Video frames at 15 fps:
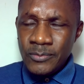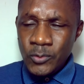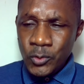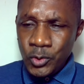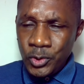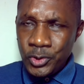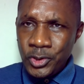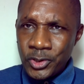où
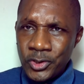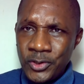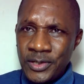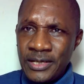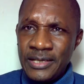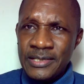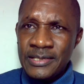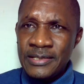le docteur
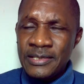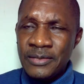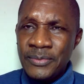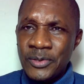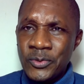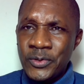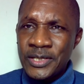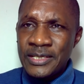Alassandra
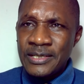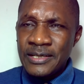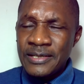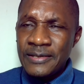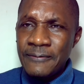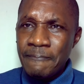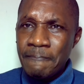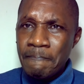
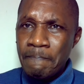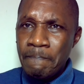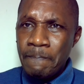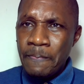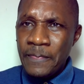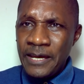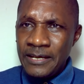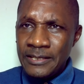Draman
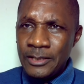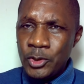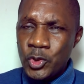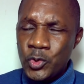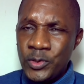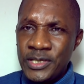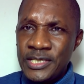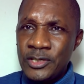a été
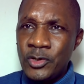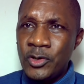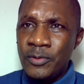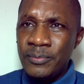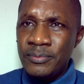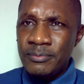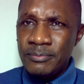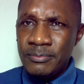choisi
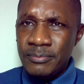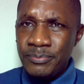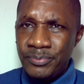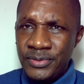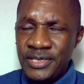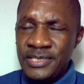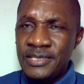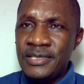comme
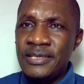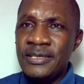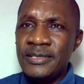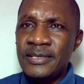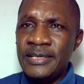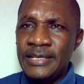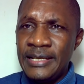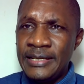président
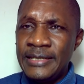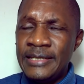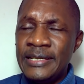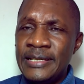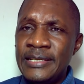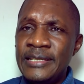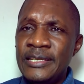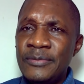et il a
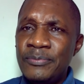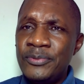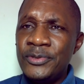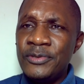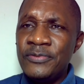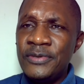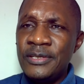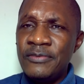décliné pour
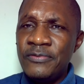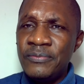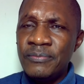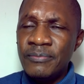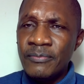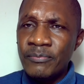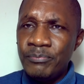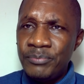devenir
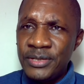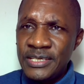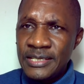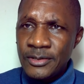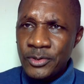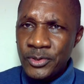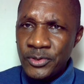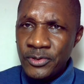
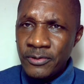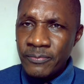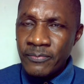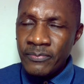président d'honneur.